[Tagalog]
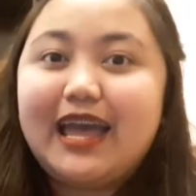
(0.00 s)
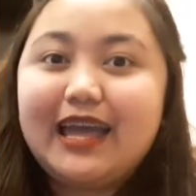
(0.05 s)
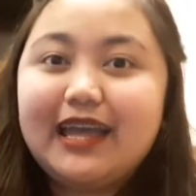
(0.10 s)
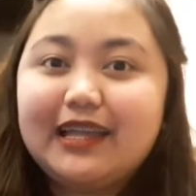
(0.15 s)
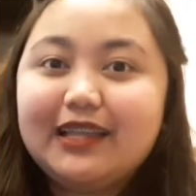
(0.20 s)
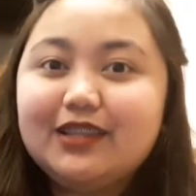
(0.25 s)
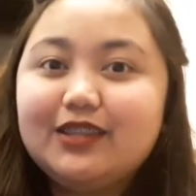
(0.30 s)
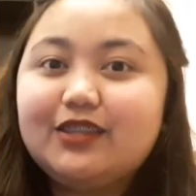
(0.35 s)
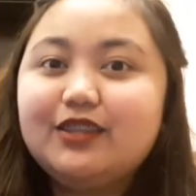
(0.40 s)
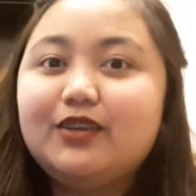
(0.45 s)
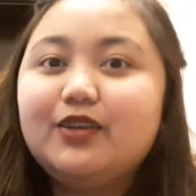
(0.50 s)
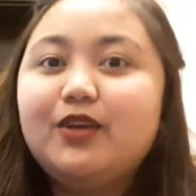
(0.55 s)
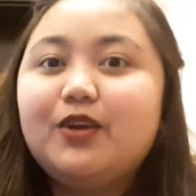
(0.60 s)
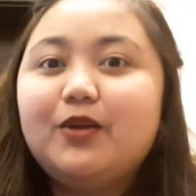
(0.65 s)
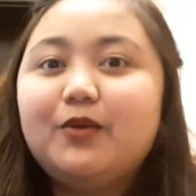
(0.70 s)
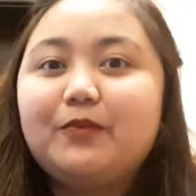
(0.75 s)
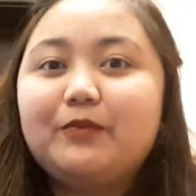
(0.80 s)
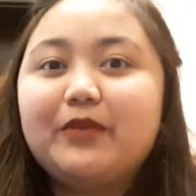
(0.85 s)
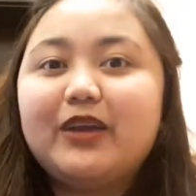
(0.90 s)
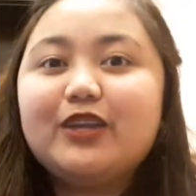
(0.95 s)
and
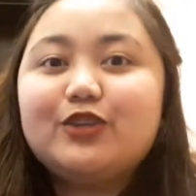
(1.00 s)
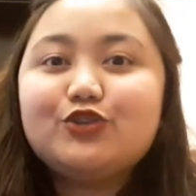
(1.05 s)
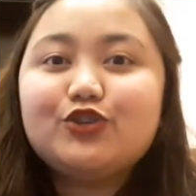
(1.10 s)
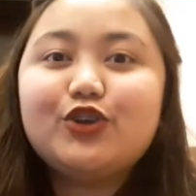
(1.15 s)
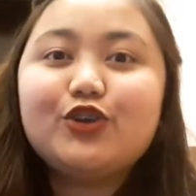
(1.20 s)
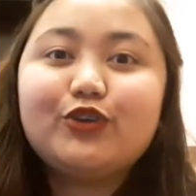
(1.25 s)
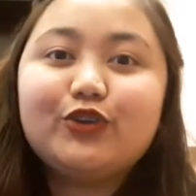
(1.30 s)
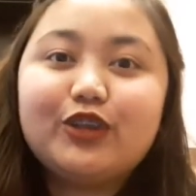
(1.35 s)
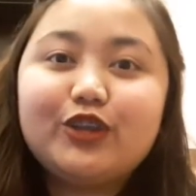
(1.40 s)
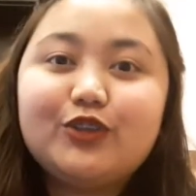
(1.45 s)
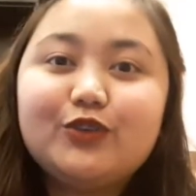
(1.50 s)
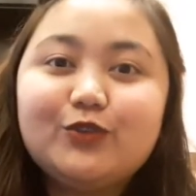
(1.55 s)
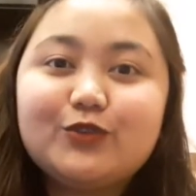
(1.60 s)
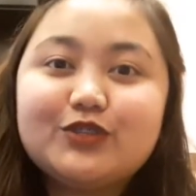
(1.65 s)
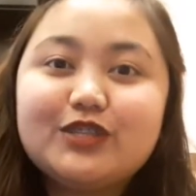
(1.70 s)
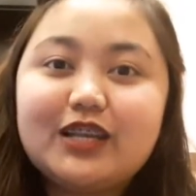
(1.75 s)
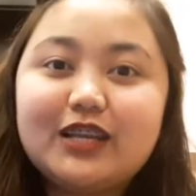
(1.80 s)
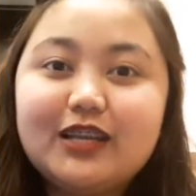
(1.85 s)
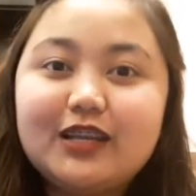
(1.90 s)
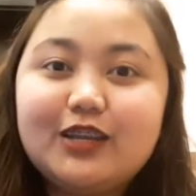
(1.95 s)
ma-enjoy ko rin
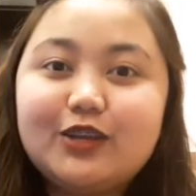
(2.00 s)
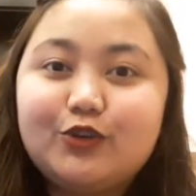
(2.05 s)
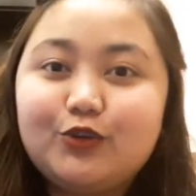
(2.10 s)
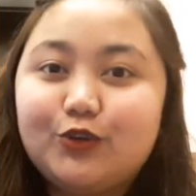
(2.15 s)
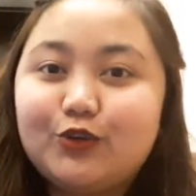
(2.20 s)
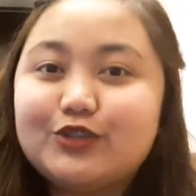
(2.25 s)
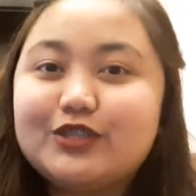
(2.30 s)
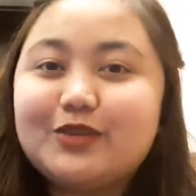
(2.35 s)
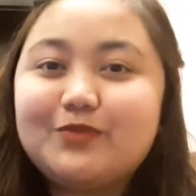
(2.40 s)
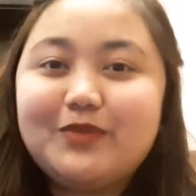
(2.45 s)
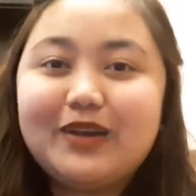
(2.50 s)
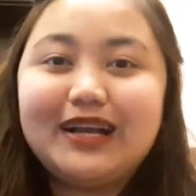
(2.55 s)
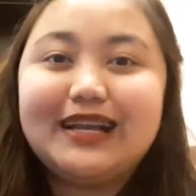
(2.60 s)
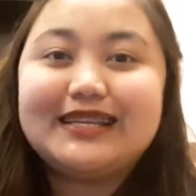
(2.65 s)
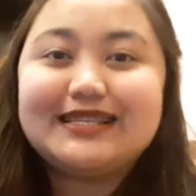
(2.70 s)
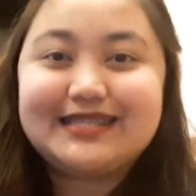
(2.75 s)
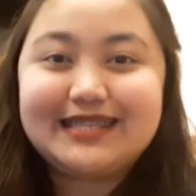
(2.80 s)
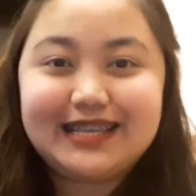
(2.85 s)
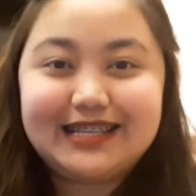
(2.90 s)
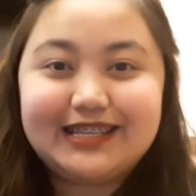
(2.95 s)
yung sarili ko sa
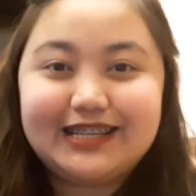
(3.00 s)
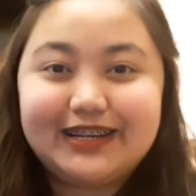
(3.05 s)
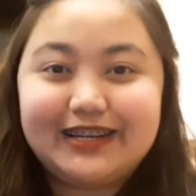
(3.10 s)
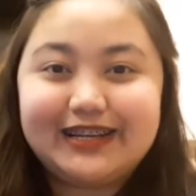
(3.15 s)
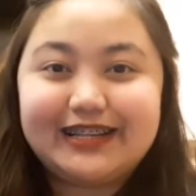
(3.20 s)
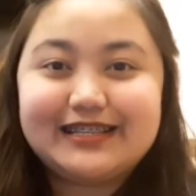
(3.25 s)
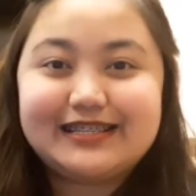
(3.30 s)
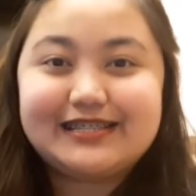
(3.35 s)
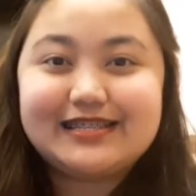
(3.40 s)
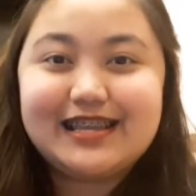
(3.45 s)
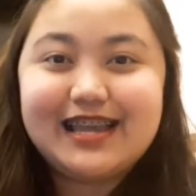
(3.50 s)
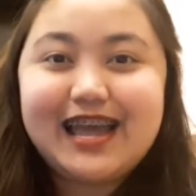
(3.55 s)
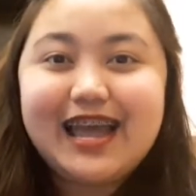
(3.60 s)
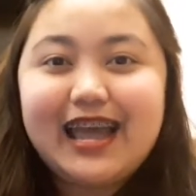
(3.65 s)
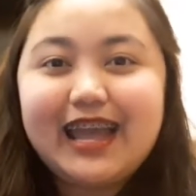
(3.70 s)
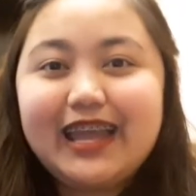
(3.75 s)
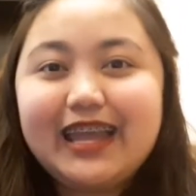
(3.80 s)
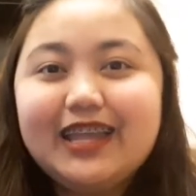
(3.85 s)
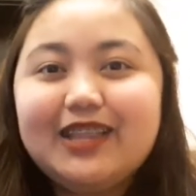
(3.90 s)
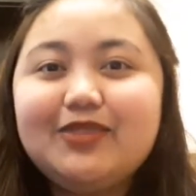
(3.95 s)
mga sceneries
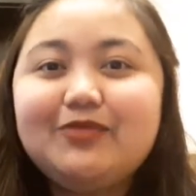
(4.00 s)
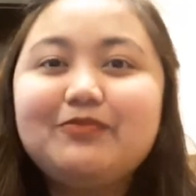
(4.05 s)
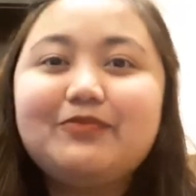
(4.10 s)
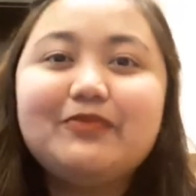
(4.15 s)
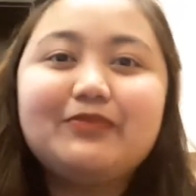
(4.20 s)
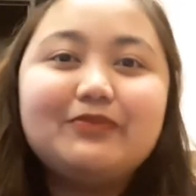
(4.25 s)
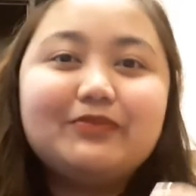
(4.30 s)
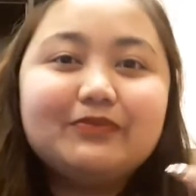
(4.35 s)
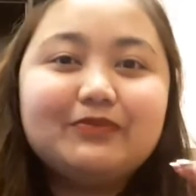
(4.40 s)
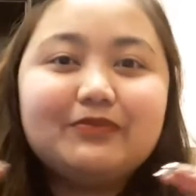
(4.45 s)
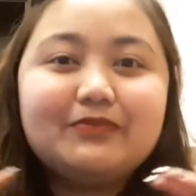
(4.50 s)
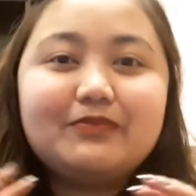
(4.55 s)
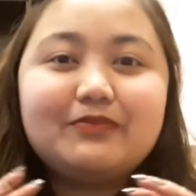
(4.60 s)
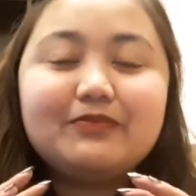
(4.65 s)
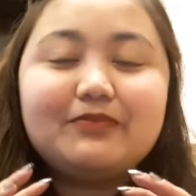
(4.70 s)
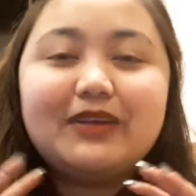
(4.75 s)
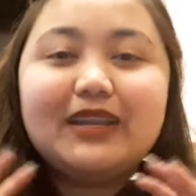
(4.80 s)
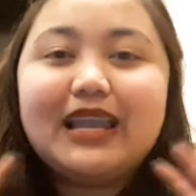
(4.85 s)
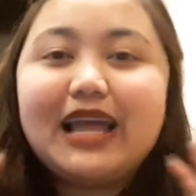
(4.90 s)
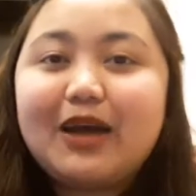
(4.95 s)
and
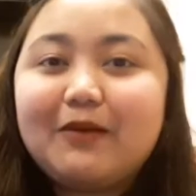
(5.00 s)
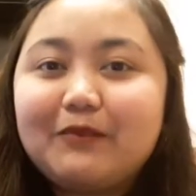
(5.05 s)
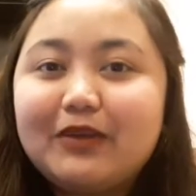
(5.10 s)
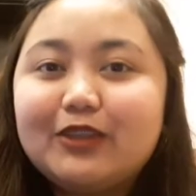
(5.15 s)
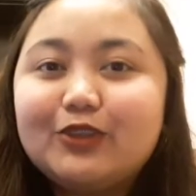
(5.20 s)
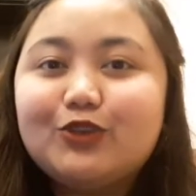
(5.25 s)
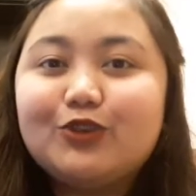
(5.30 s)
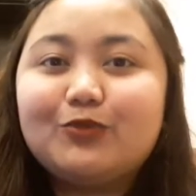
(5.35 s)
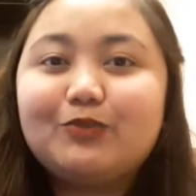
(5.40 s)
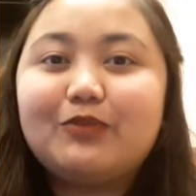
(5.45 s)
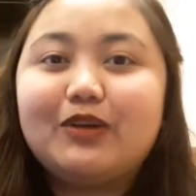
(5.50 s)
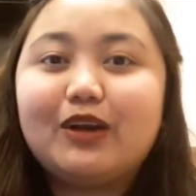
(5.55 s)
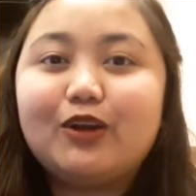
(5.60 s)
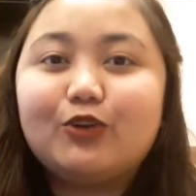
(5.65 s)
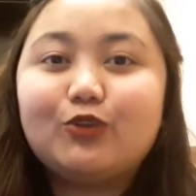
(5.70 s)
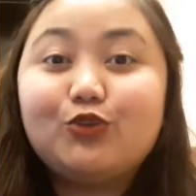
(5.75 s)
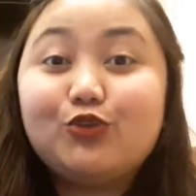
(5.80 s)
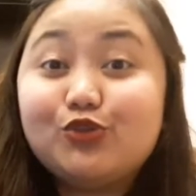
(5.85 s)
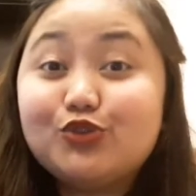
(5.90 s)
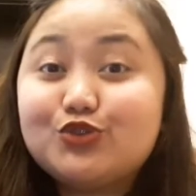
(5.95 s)
malaman yung
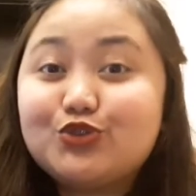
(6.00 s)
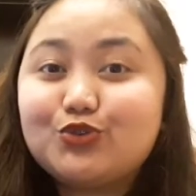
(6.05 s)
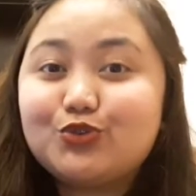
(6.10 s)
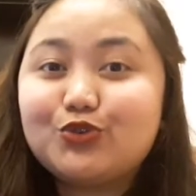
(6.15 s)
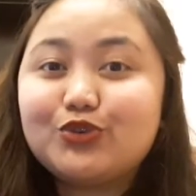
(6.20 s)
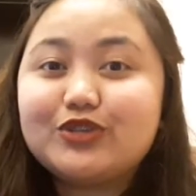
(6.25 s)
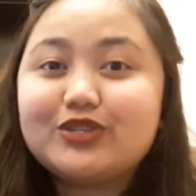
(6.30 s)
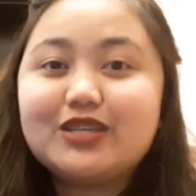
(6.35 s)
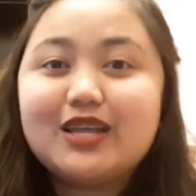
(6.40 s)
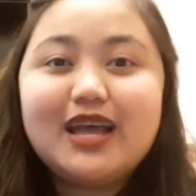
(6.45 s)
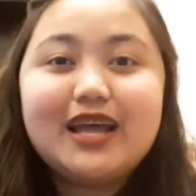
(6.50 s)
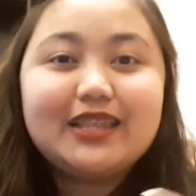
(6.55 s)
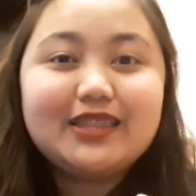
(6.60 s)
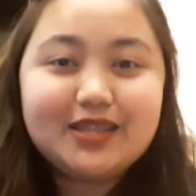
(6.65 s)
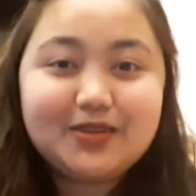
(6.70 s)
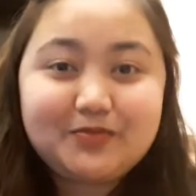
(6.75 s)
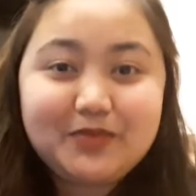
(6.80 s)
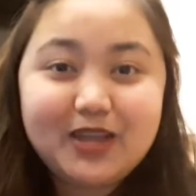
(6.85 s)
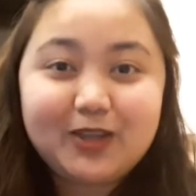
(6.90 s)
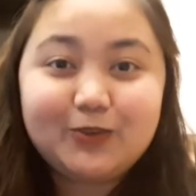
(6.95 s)
mga cultures
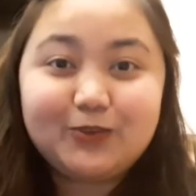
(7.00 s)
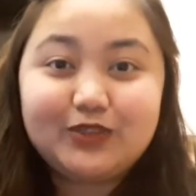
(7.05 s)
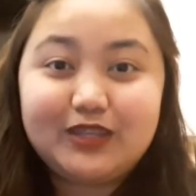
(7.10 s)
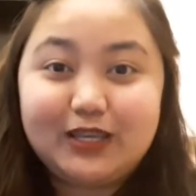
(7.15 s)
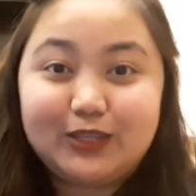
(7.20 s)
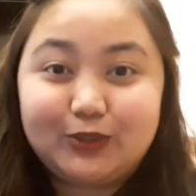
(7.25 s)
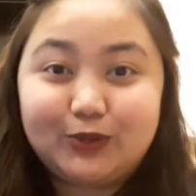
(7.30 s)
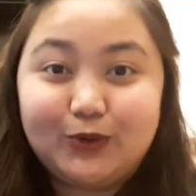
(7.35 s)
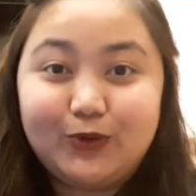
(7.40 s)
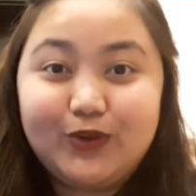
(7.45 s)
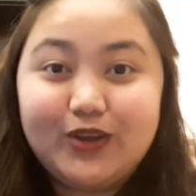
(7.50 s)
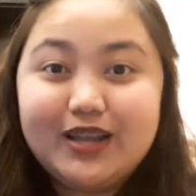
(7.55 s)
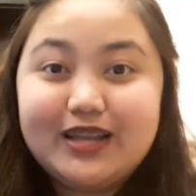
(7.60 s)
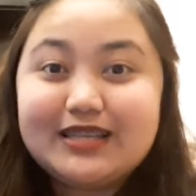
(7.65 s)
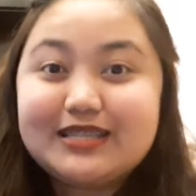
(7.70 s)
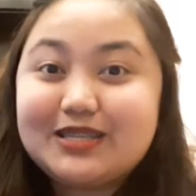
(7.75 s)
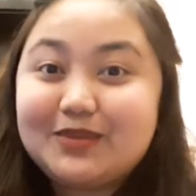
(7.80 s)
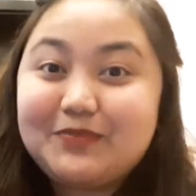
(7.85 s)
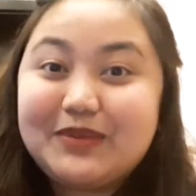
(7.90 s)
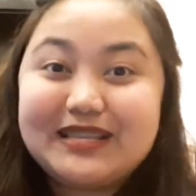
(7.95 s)
na meron dito
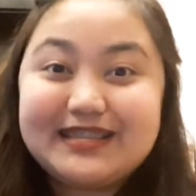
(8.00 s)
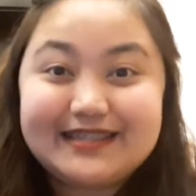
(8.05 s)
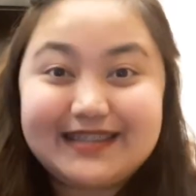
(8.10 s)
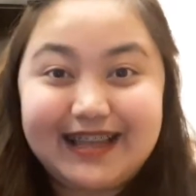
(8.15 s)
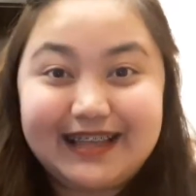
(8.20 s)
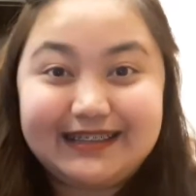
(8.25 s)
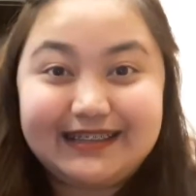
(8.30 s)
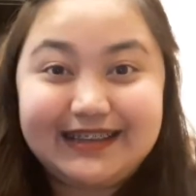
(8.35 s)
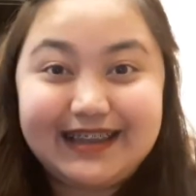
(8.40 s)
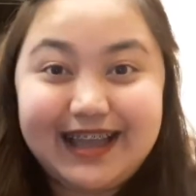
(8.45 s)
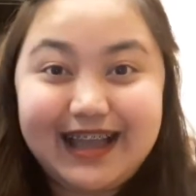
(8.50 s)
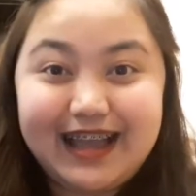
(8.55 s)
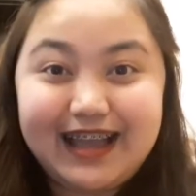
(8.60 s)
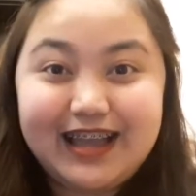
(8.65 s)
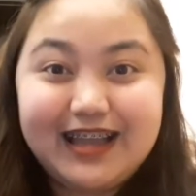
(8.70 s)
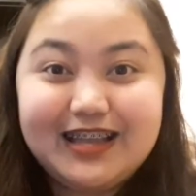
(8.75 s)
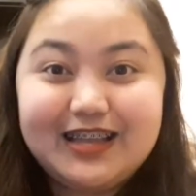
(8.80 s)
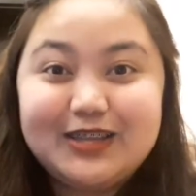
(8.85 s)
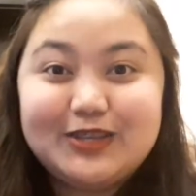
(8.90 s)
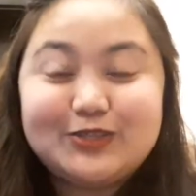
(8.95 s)
sa bansa
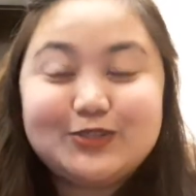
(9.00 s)
nila.